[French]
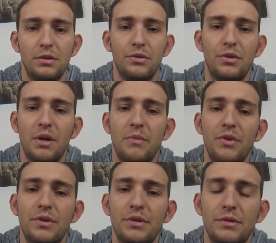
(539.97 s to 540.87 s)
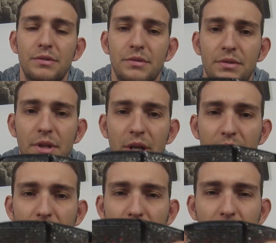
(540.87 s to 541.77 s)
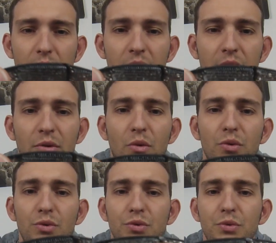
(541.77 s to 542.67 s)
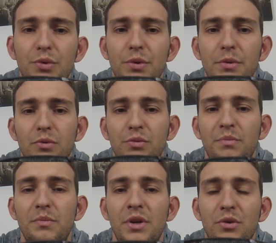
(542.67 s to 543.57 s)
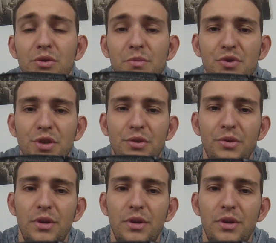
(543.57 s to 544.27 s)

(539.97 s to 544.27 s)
Notamment euh, un gros snook malheureusement j'ai que